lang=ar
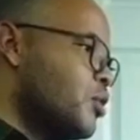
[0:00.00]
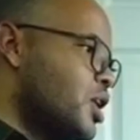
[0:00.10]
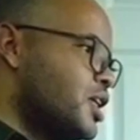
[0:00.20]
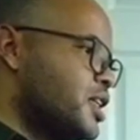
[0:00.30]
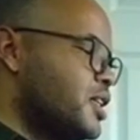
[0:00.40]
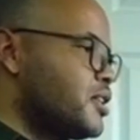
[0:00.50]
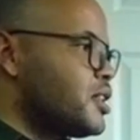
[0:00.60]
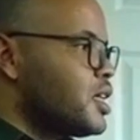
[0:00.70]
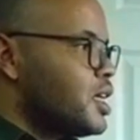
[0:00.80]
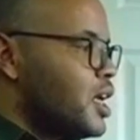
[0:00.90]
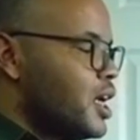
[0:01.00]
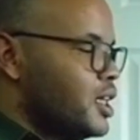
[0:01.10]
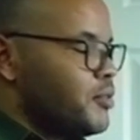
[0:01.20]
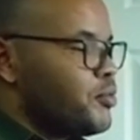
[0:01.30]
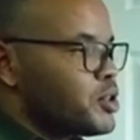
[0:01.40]
ولكن
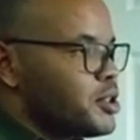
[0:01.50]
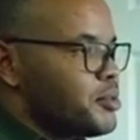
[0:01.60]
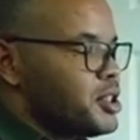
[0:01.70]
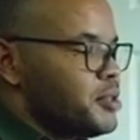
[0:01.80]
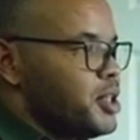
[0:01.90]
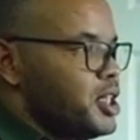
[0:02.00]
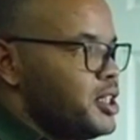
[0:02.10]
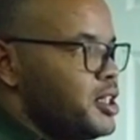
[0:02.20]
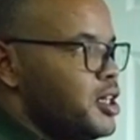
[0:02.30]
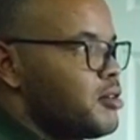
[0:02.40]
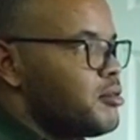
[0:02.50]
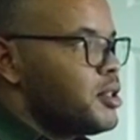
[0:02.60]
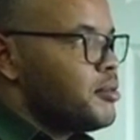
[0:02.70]
هذه فرصه بالنسبه لي